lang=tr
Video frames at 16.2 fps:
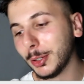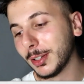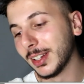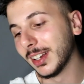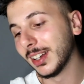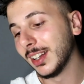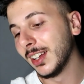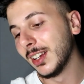
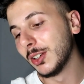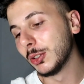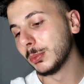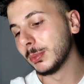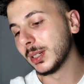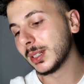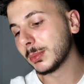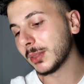böyle.
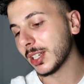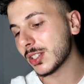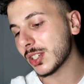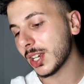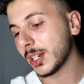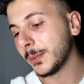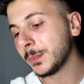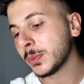Umarım
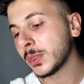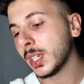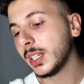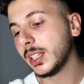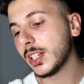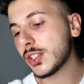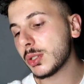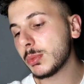geçer.
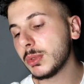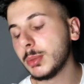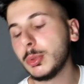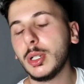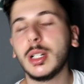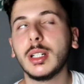Yaşım da bu